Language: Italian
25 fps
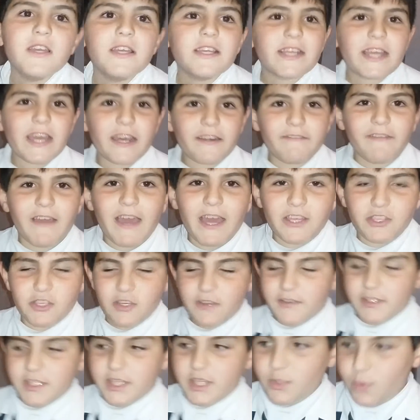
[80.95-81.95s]
Carvaglio
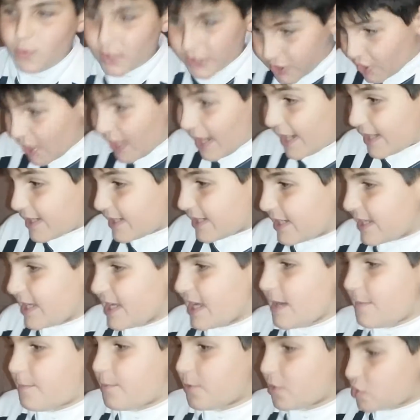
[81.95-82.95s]
ha 24
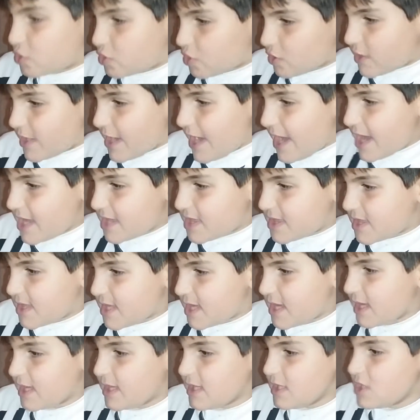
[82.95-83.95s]
anni, è
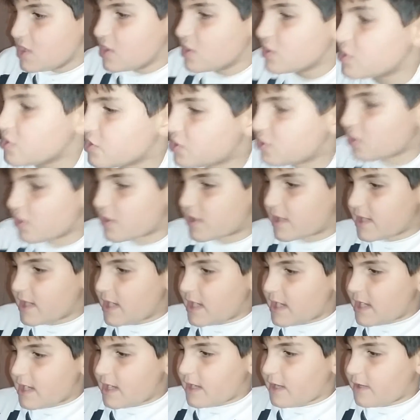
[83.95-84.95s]
portoghese,
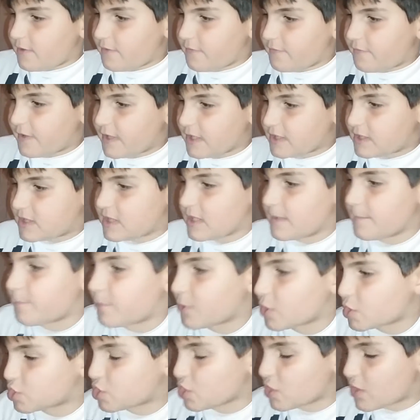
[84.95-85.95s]
gioca infatti in
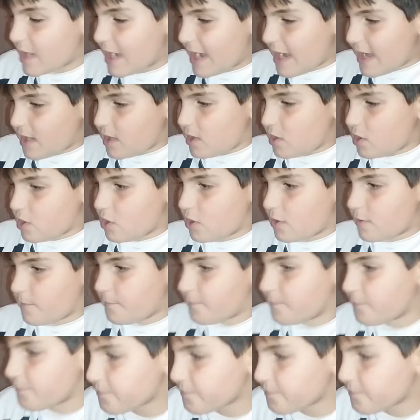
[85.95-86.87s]
Portogallo.